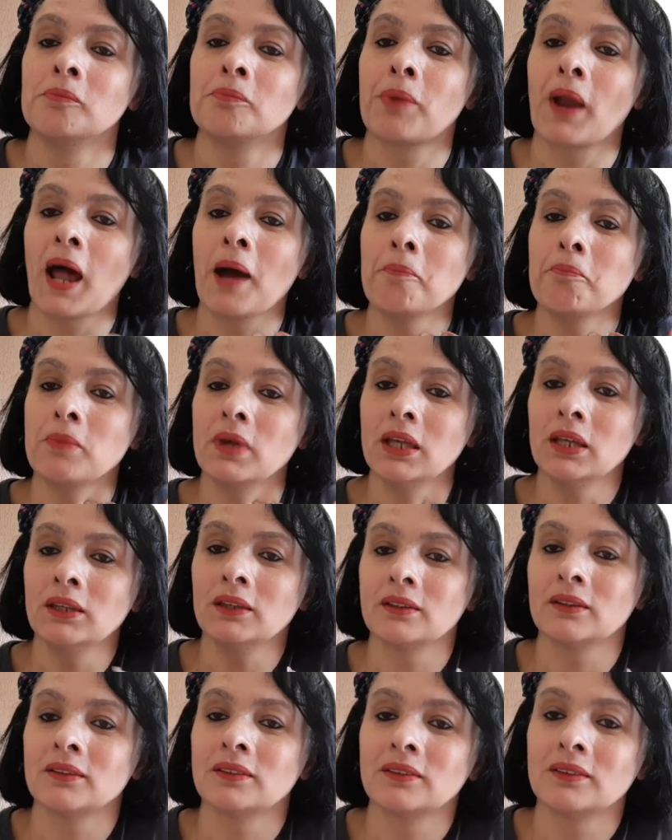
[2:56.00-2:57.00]
para
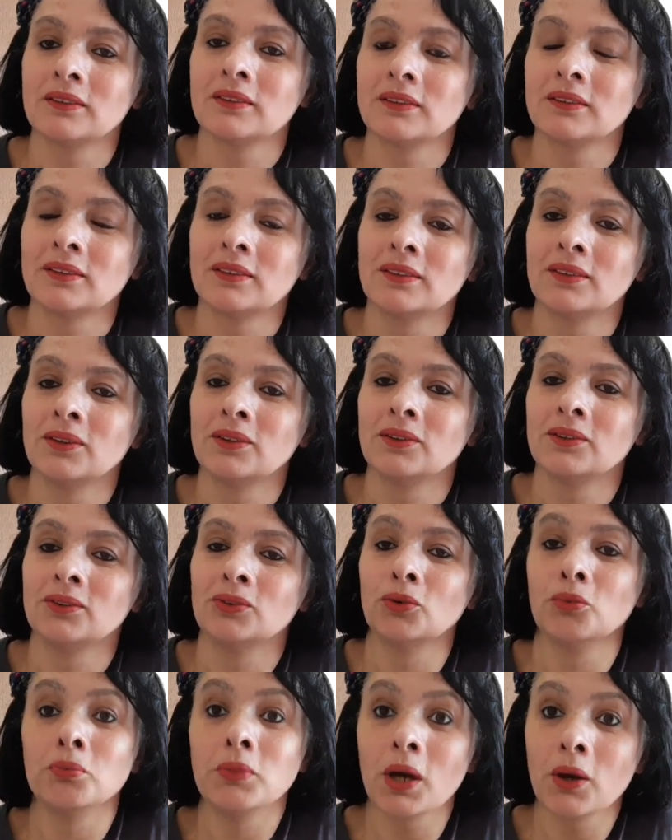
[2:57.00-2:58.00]
mim
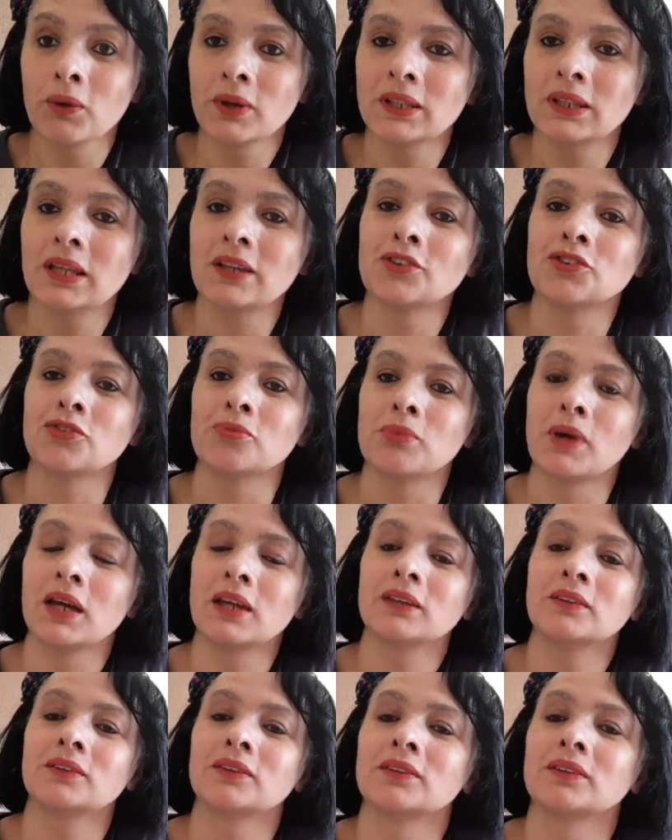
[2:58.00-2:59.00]
no meu
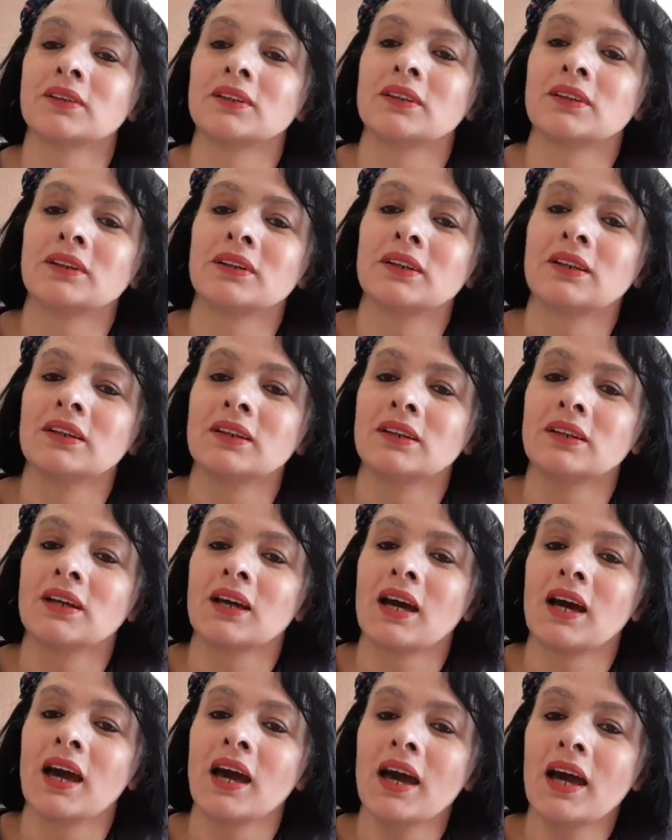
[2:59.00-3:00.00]
entendimento
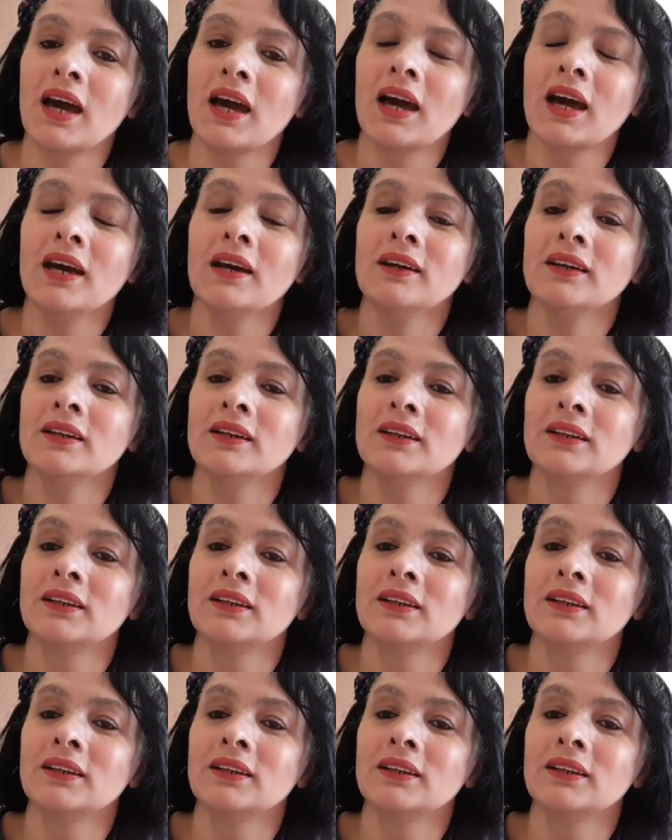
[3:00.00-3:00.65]
é